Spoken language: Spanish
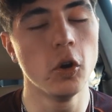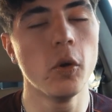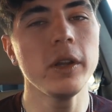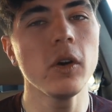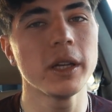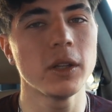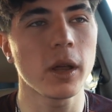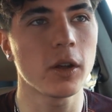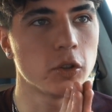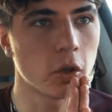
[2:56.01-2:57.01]
Lo único que tengo
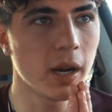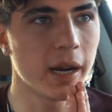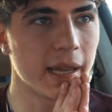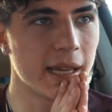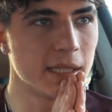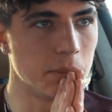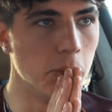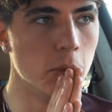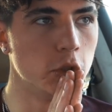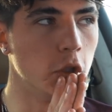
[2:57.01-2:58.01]
que controlar es
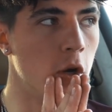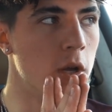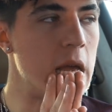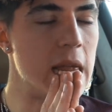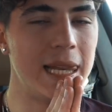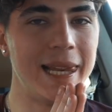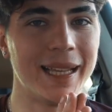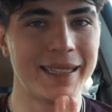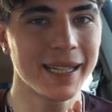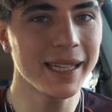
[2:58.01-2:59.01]
mucho
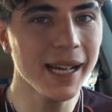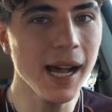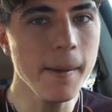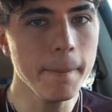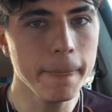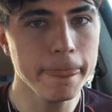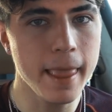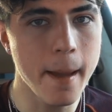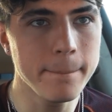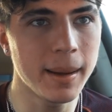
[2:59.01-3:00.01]
la técnica,
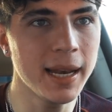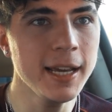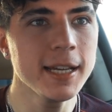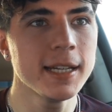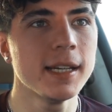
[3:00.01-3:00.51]
¿vale?